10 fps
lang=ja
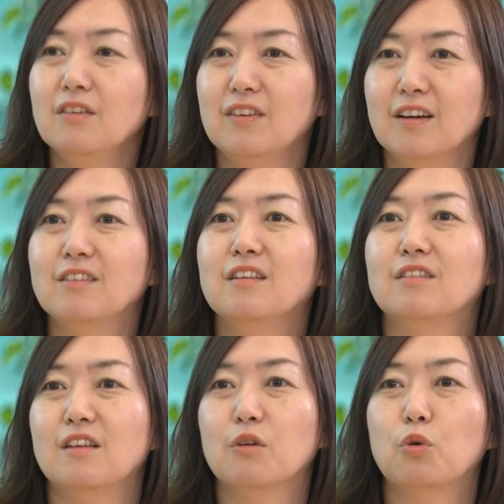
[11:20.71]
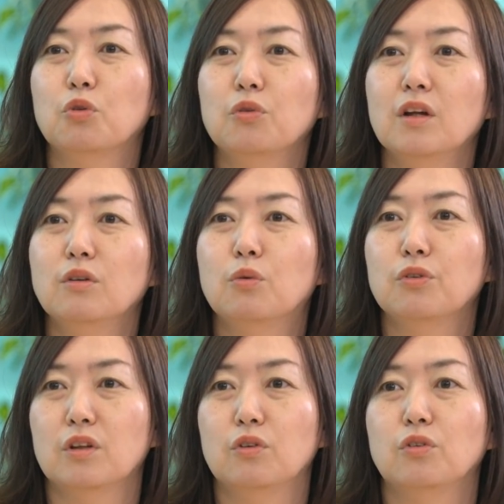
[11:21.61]
ではなくてですね異なる
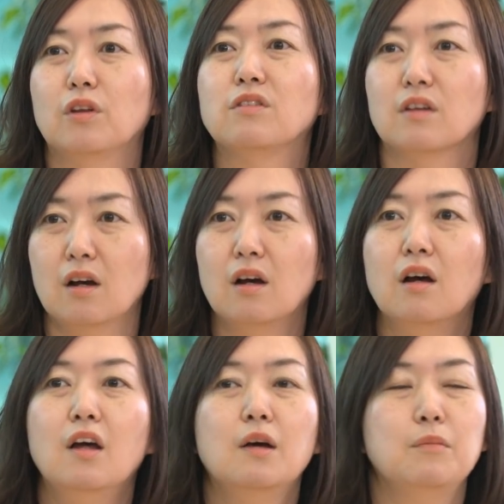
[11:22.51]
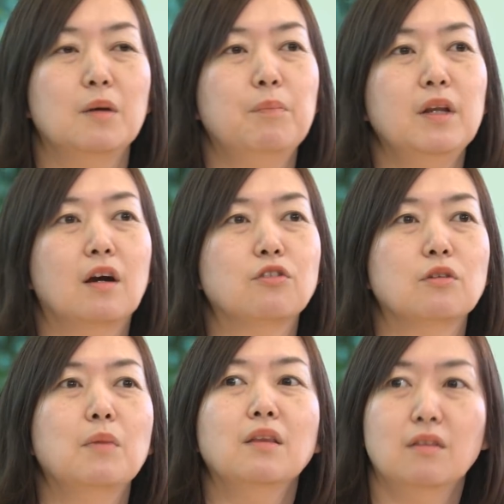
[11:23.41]
個性の人たちがやっぱり
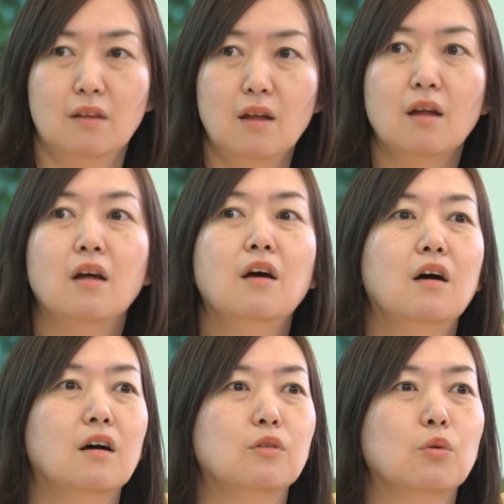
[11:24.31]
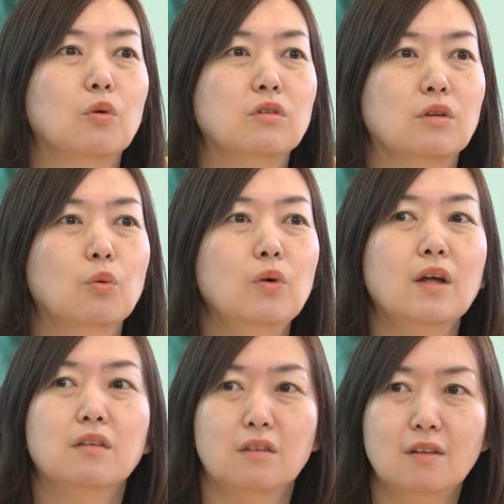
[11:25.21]
集まってあのじゃあどう
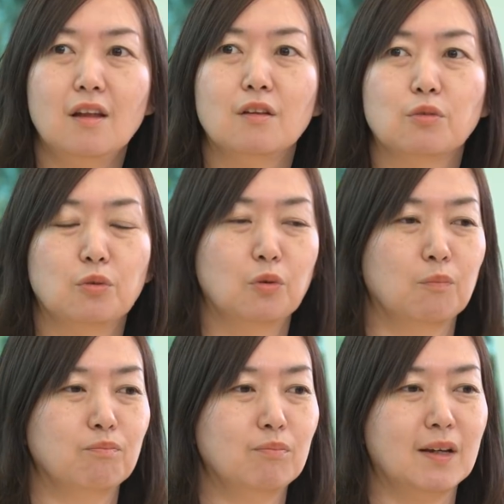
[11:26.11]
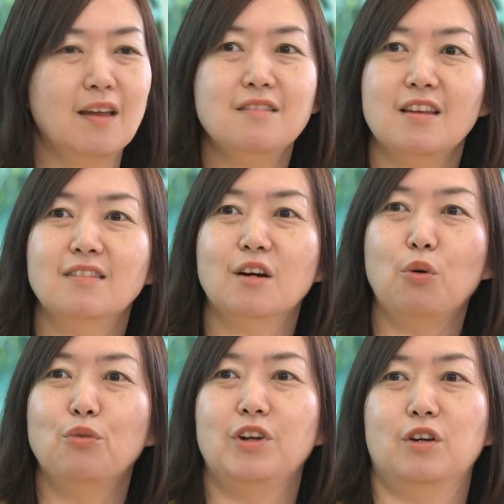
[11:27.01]
やってその、まあ、健全な
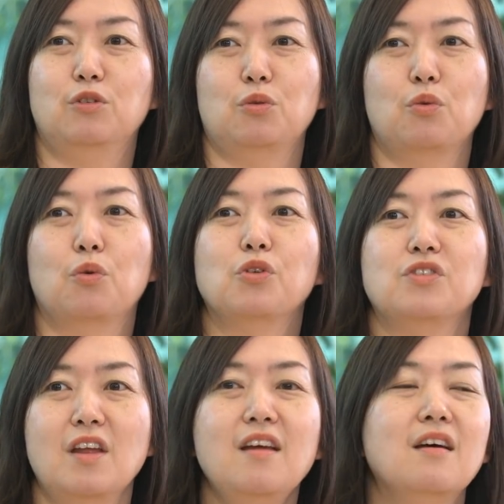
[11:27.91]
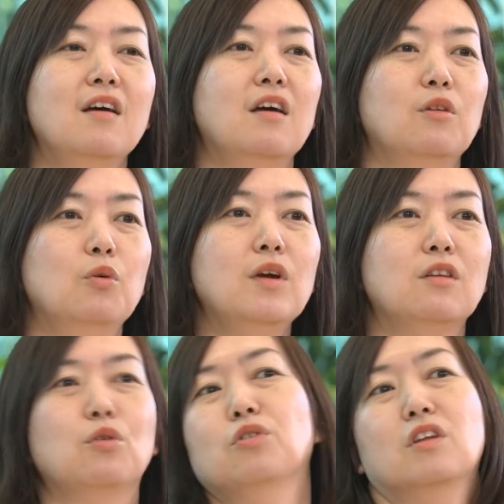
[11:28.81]
コンフリクトを起こして、どう
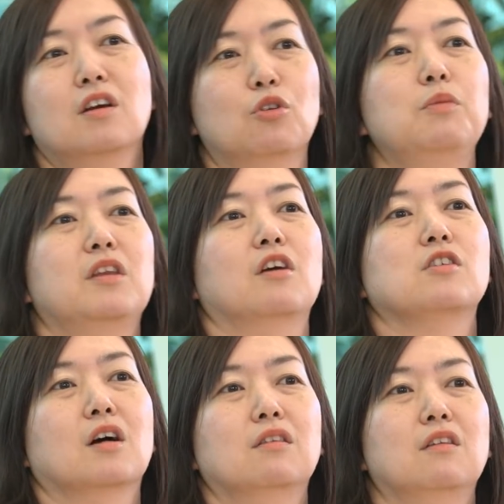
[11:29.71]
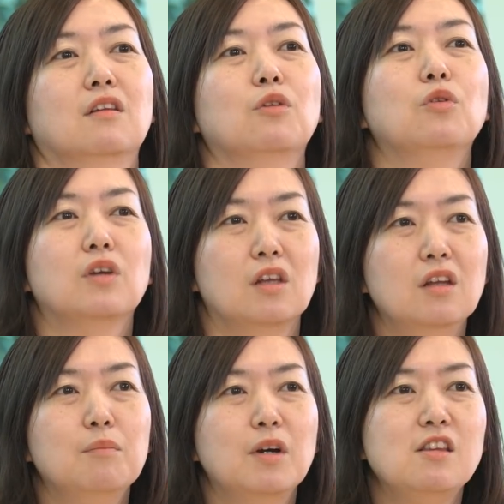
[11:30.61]
やって組織が伸びていくかって言った時
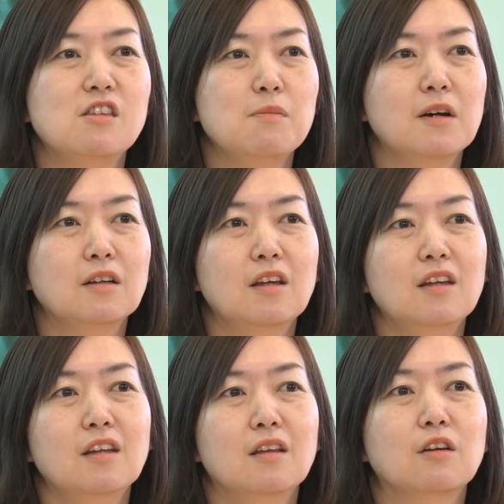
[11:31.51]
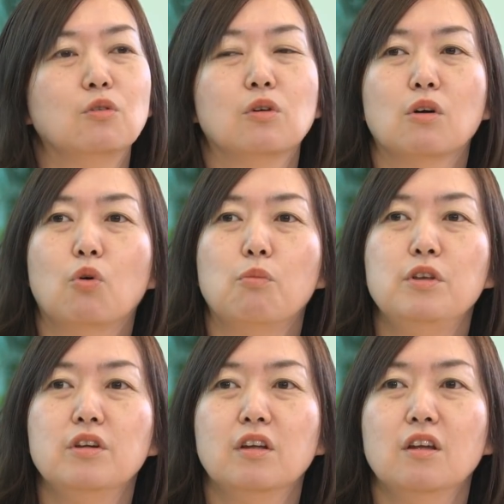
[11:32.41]
に、まあ、一番キーになるのが
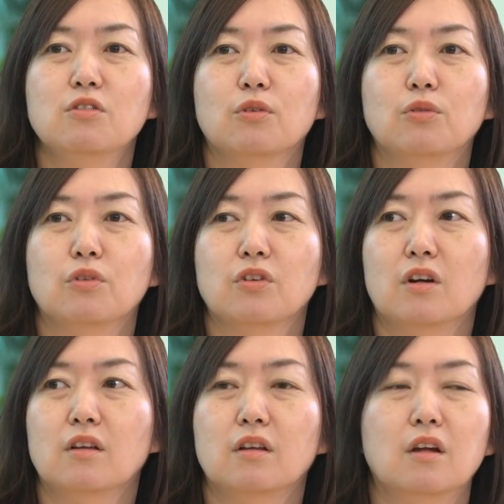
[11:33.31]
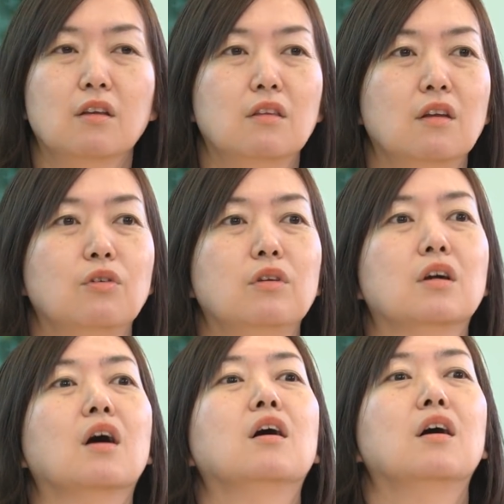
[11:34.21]
コミュニケーションの力だなっていうふう
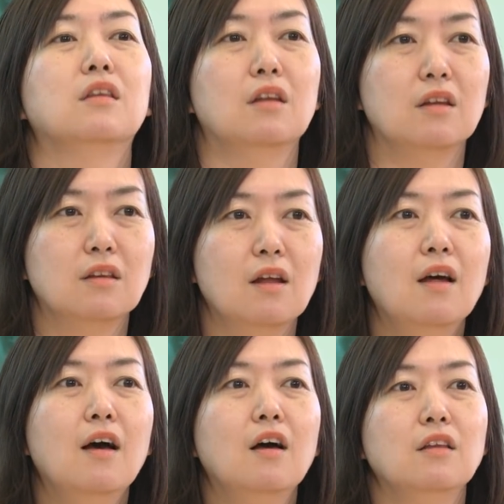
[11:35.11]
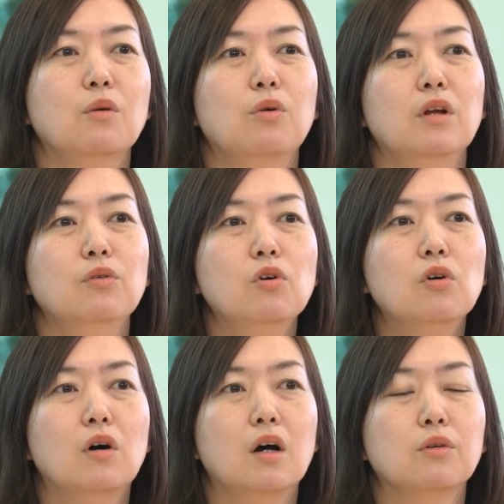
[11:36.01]
に考えていてでこれ
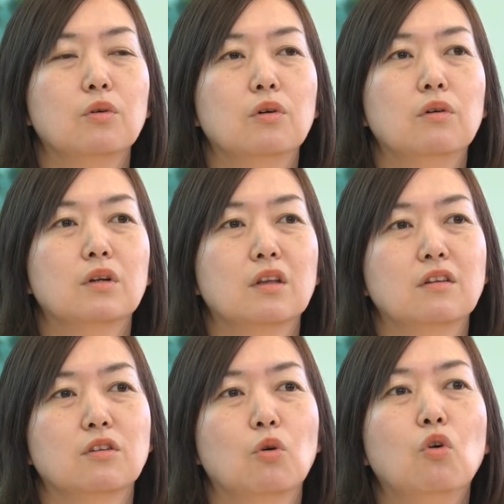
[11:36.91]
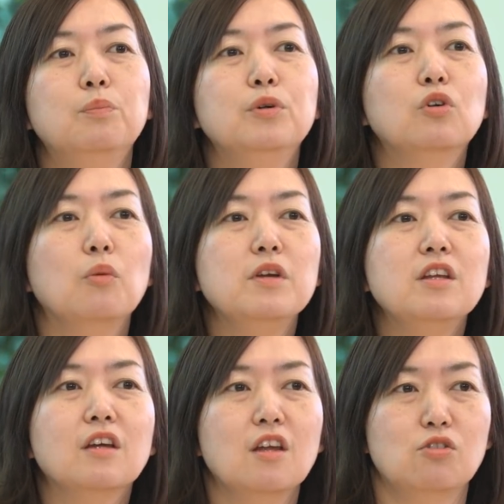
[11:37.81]
をあの私たち
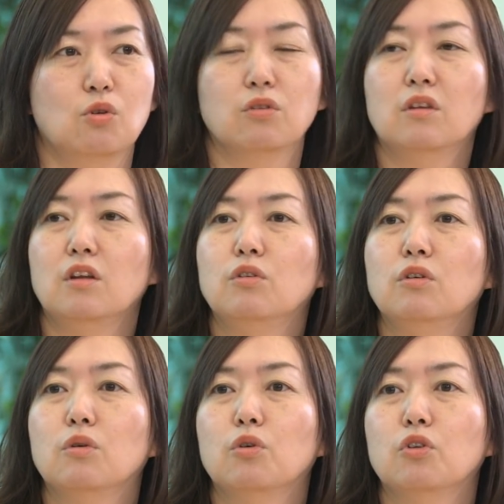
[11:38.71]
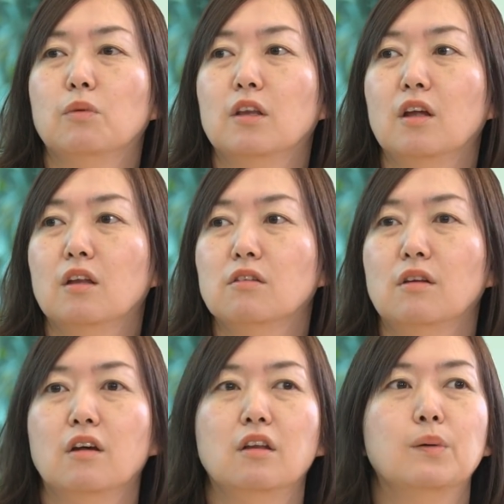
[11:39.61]
オープンコミュニケーションっていう言葉で
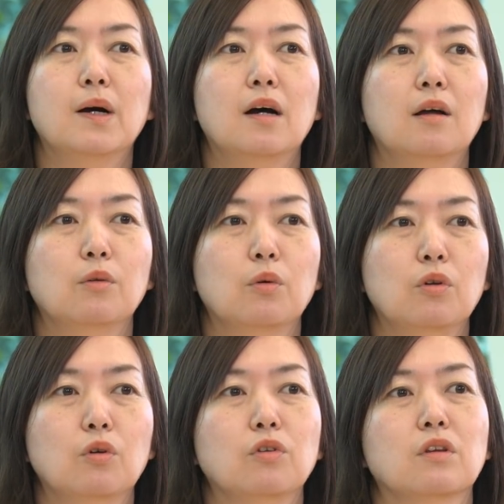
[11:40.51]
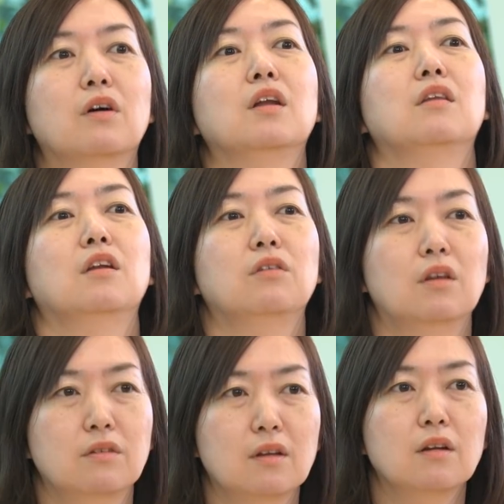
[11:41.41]
社内ではあのよく使われている
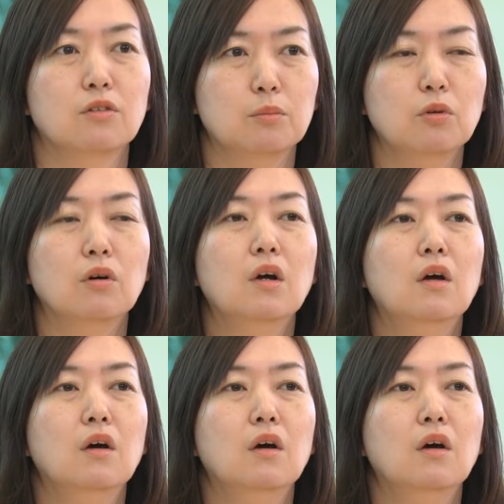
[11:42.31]
んですけれども。うんうん